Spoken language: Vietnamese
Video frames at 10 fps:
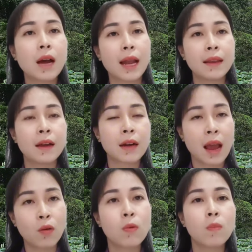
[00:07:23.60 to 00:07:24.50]
thánh nhân
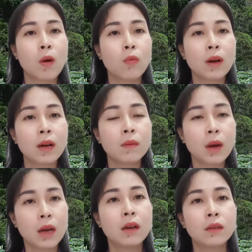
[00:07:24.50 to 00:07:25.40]
nào cũng có một bất cứ bất
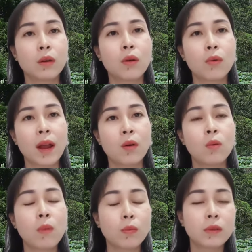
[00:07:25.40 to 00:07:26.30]
cứ tội đồ nào cũng
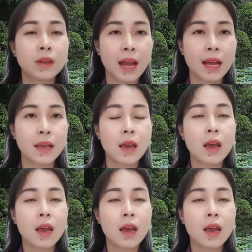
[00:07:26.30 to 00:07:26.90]
có một tương lai